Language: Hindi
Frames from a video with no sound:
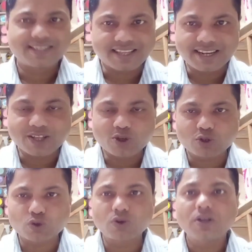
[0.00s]
इसलिए
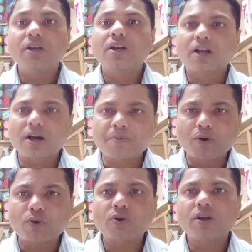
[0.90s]
दोस्तों कफ
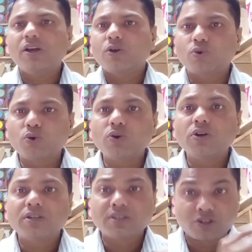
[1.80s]
रोग को
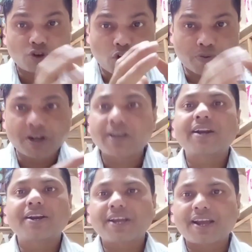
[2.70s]
नॉर्मल
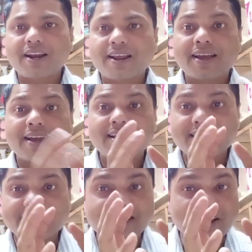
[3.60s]
करने के लिए
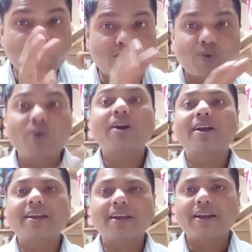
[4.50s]
इसे कंट्रोल
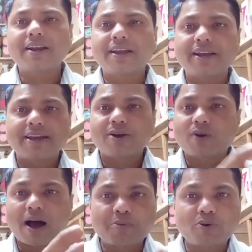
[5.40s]
करने के लिए
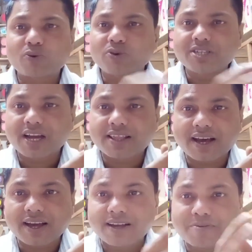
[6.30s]
आपको कोई
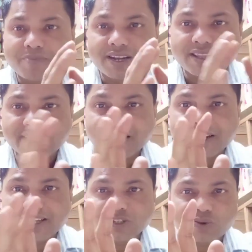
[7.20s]
ज़्यादा मेहनत
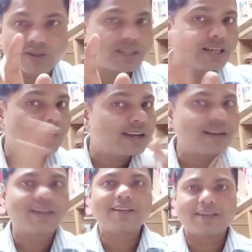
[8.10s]
करने की ज़रूरत
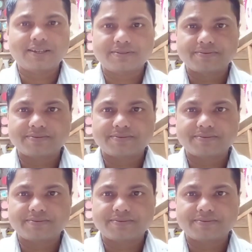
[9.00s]
नहीं है